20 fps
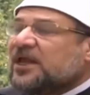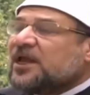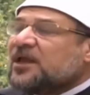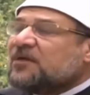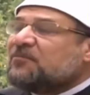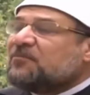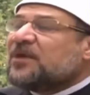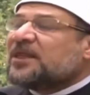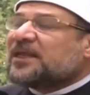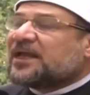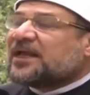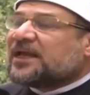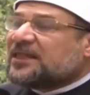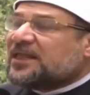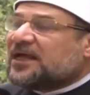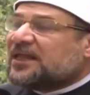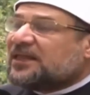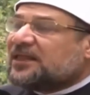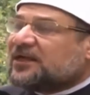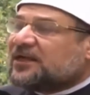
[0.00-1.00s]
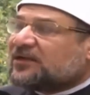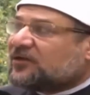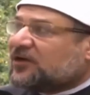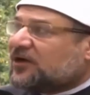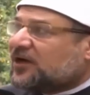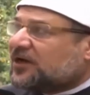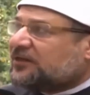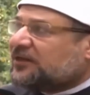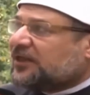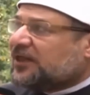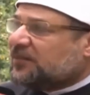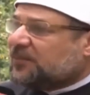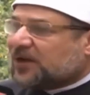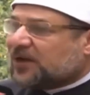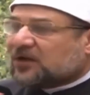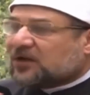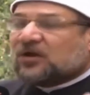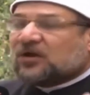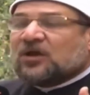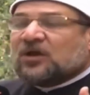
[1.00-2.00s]
من خلال إدارات
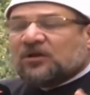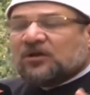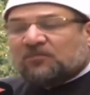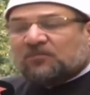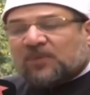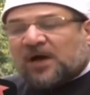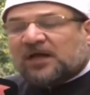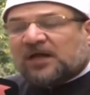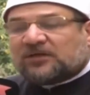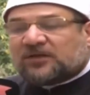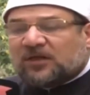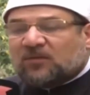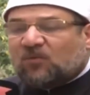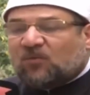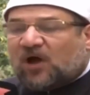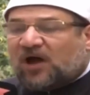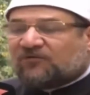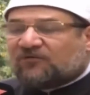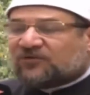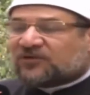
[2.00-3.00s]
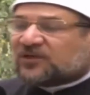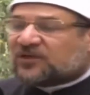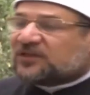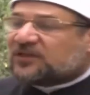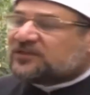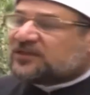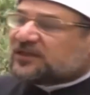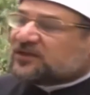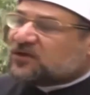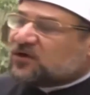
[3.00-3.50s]
البر بعض المحافظات